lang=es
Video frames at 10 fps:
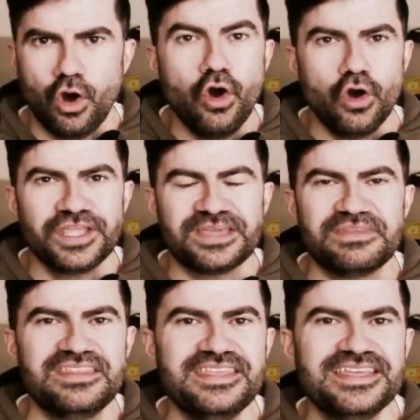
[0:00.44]
Hoy
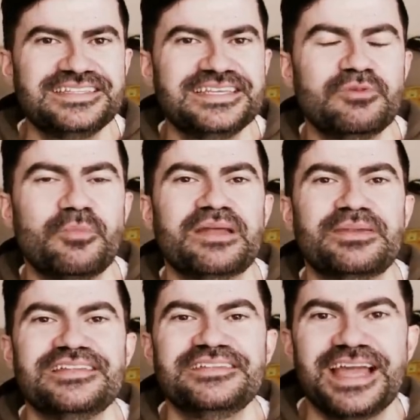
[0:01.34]
en Vidilla, tiempo para
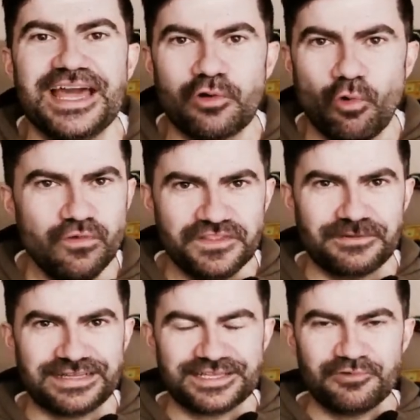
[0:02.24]
plantear un
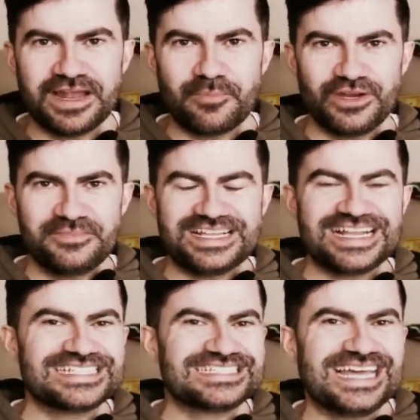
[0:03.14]
debate, una
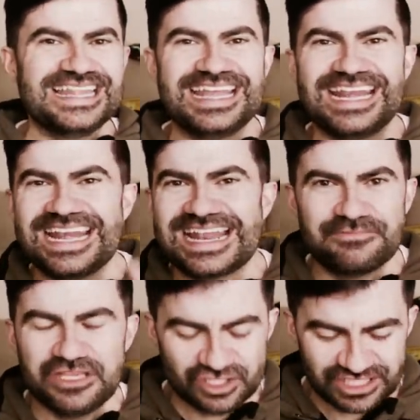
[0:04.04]
polémica que está de
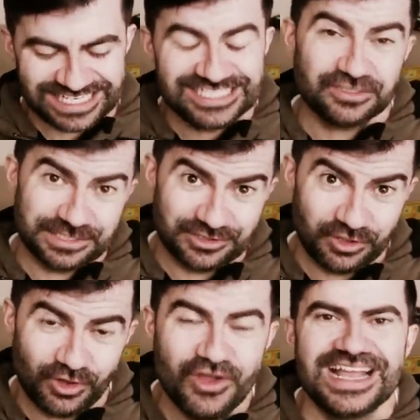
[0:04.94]
rabiosa y sobre
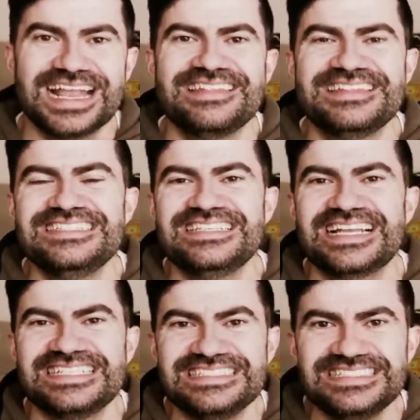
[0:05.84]
todo candente
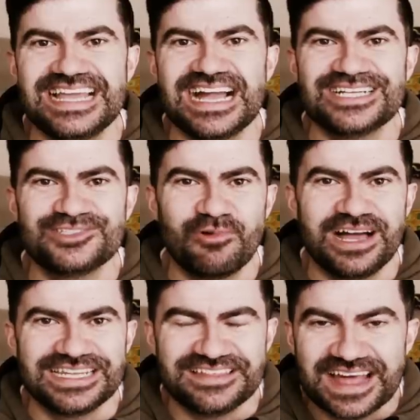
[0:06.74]
caliente
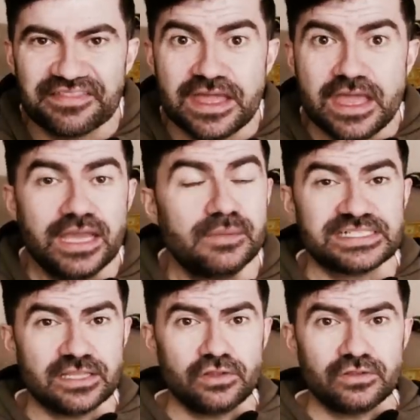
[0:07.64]
actualidad. El
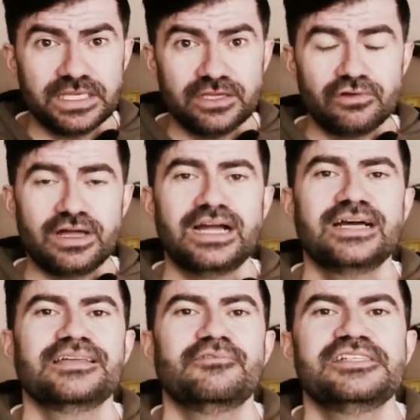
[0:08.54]
pasado domingo Anne
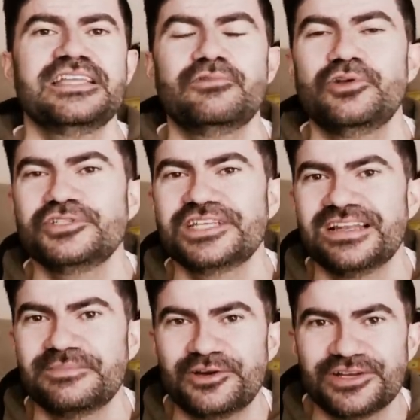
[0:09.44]
Hathaway se llevó el Oscar
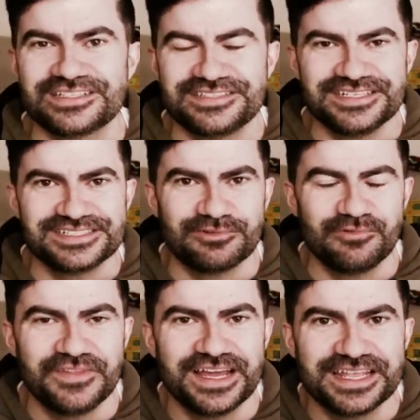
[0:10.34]
a la mejor actriz
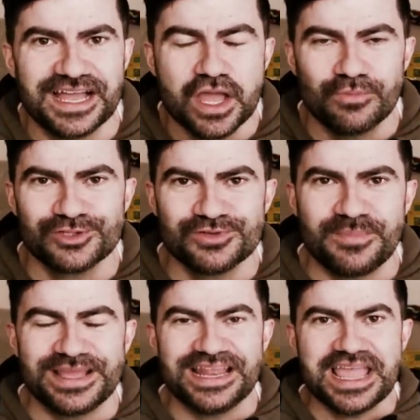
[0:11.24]
secundaria por su
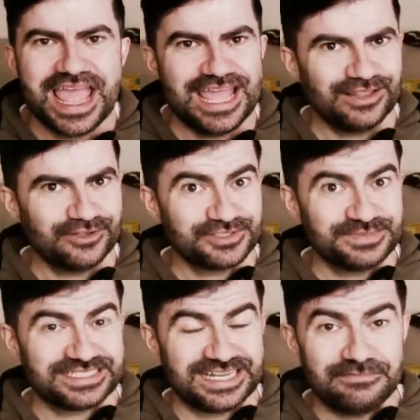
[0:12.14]
papel en Los
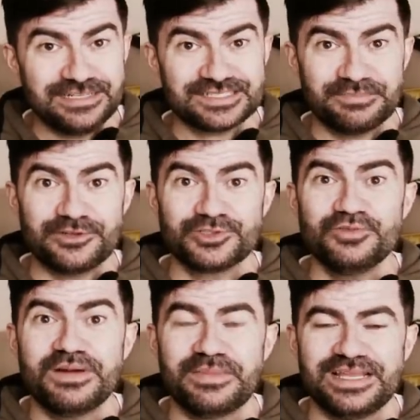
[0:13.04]
Miserables, pero
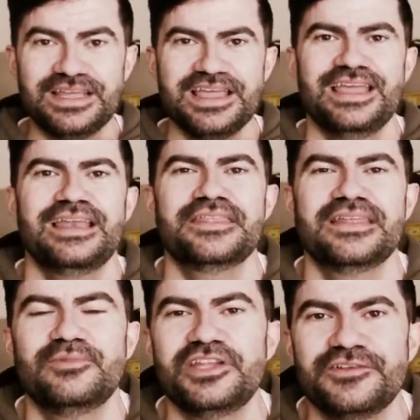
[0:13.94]
su papel en la
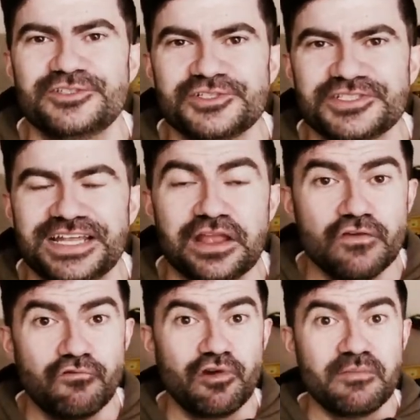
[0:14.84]
ceremonia de los Oscar
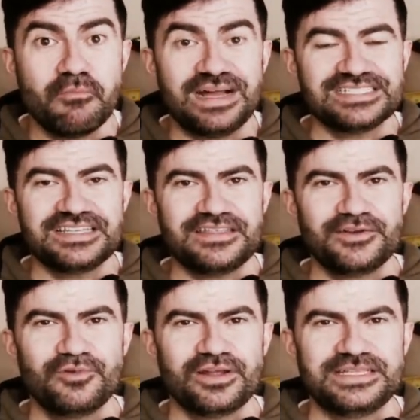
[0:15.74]
fue más allá de
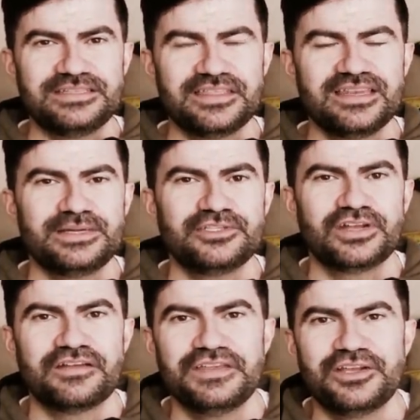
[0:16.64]
lo puramente
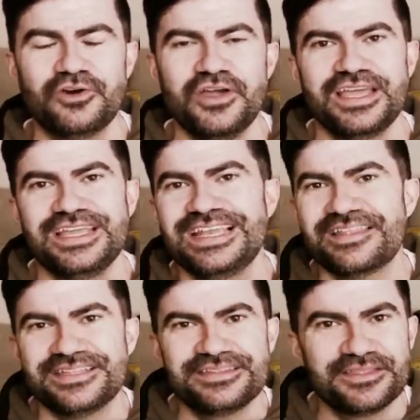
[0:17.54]
cinematográfico y
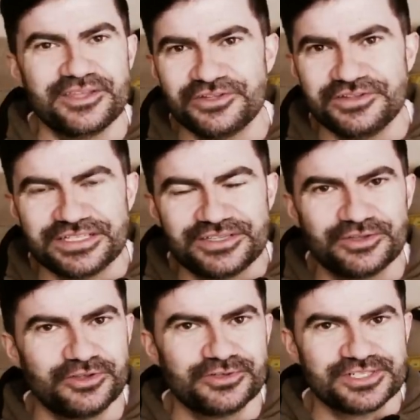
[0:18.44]
la atención de
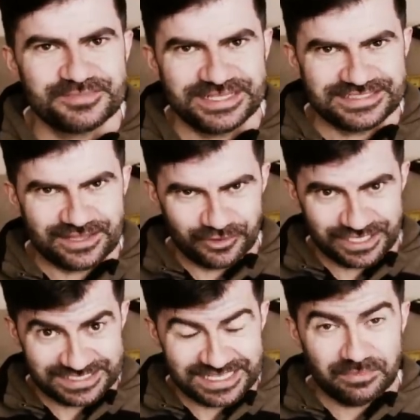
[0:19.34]
todos los
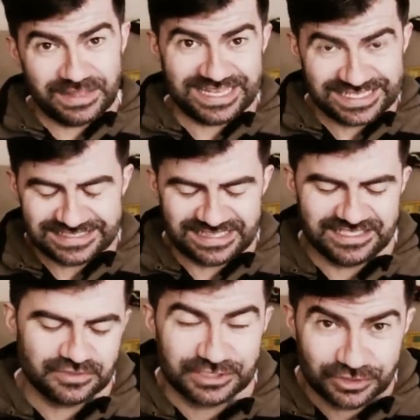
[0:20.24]
espectadores del planeta y
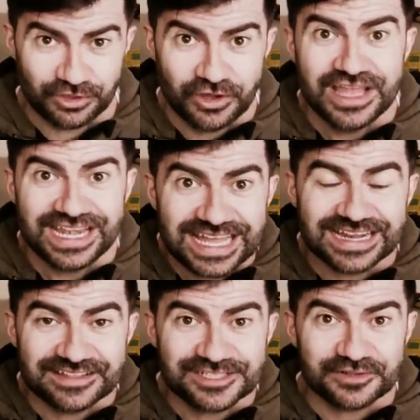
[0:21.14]
de sobre todo
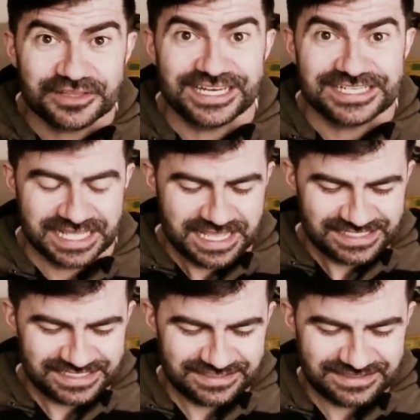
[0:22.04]
las redes sociales
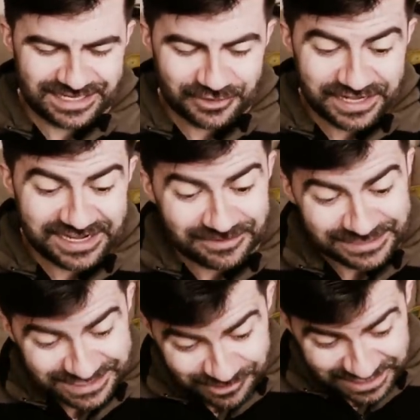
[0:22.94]
se centraron en el
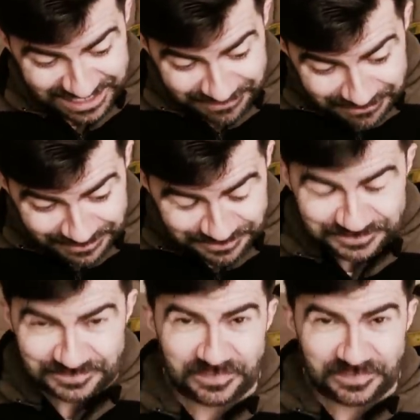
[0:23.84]
vestido que llevaba